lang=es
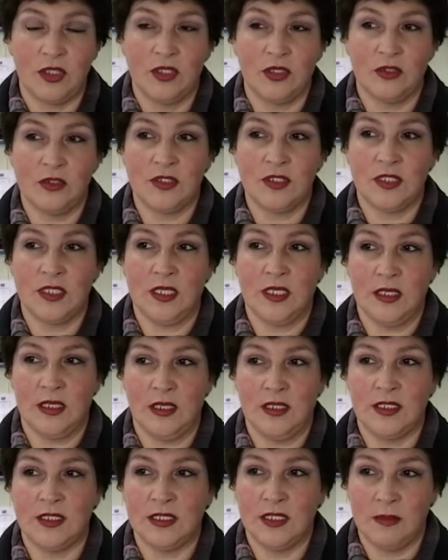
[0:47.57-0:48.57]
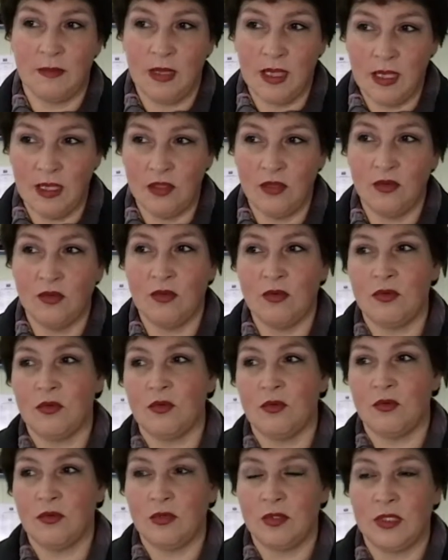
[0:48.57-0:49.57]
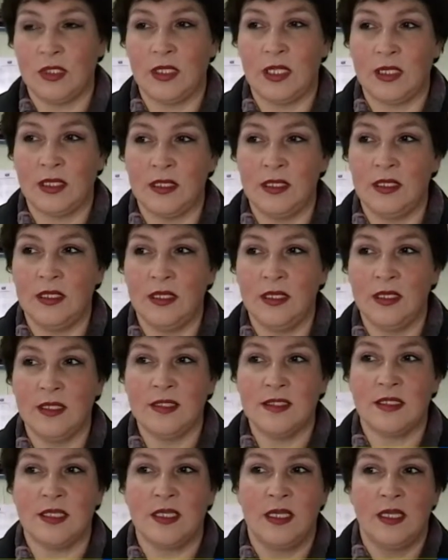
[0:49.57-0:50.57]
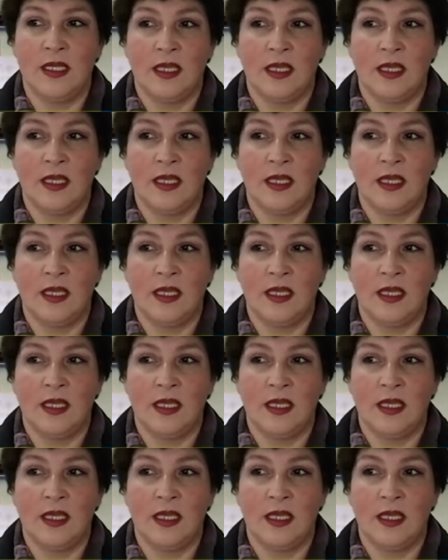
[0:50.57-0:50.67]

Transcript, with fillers: Entonces el llamado o aquí es